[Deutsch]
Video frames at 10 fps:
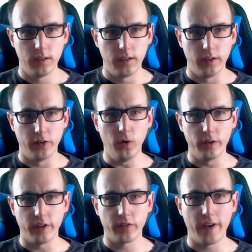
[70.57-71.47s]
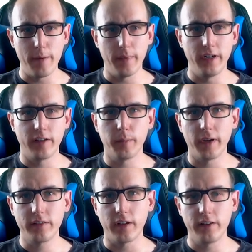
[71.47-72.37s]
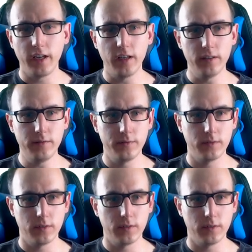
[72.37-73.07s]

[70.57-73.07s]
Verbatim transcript: So, und das wäre einmal der Sebastian Thiele